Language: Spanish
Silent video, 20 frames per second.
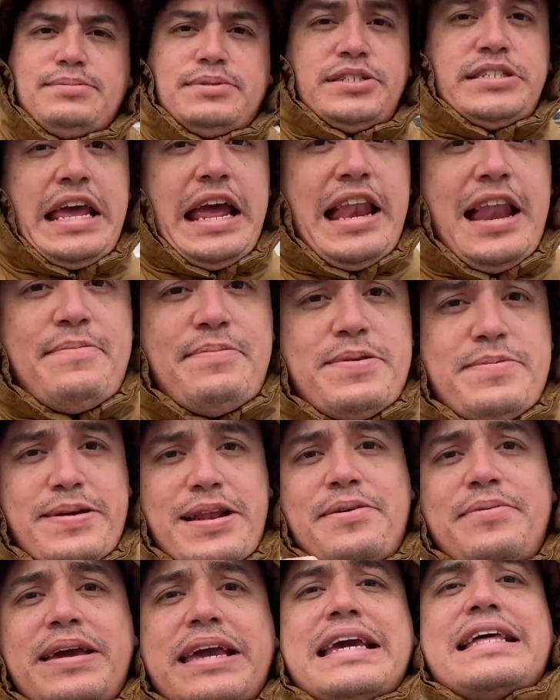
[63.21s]
Si es la primera
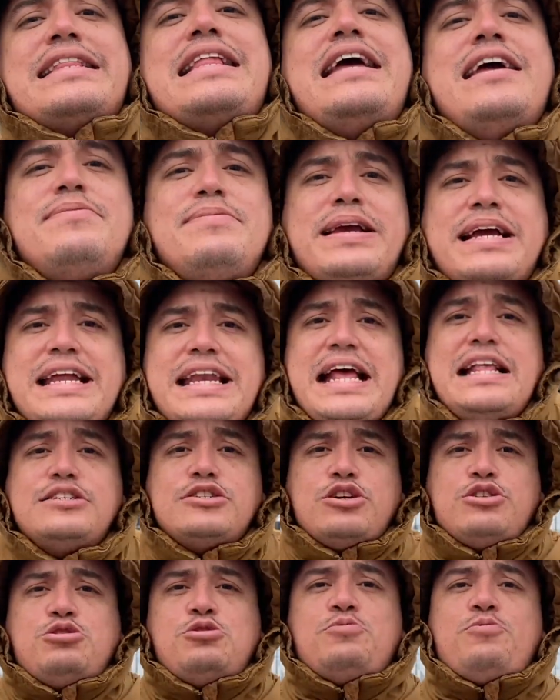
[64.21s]
vez que estás en mi canal, soy
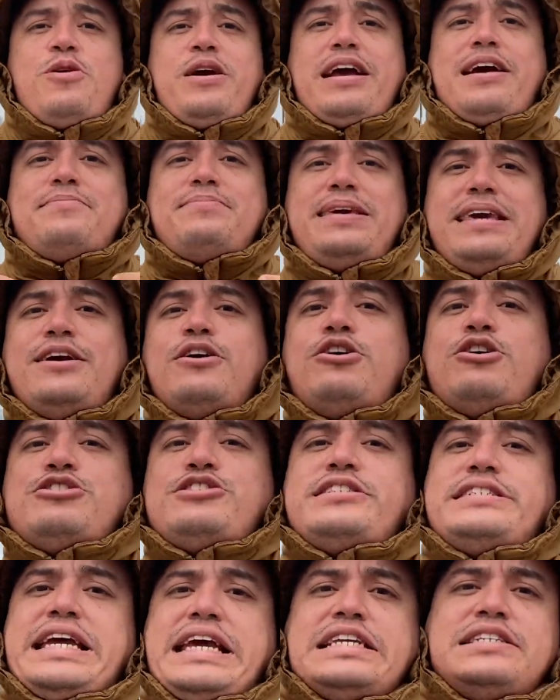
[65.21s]
tu buen amigo
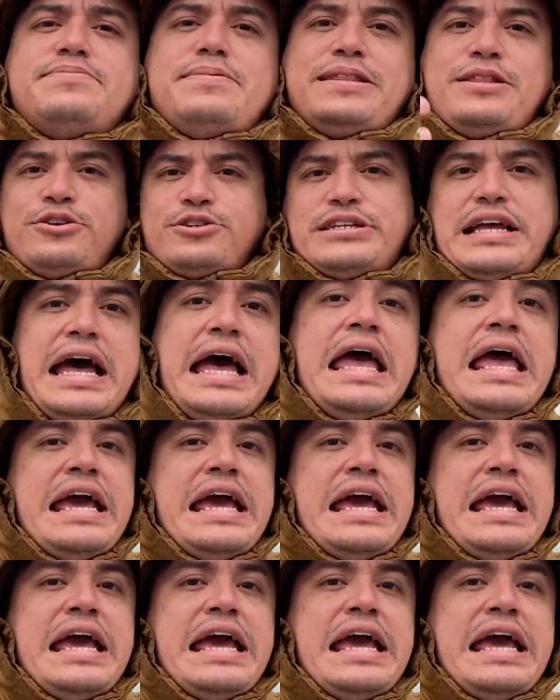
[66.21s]
James Mendoza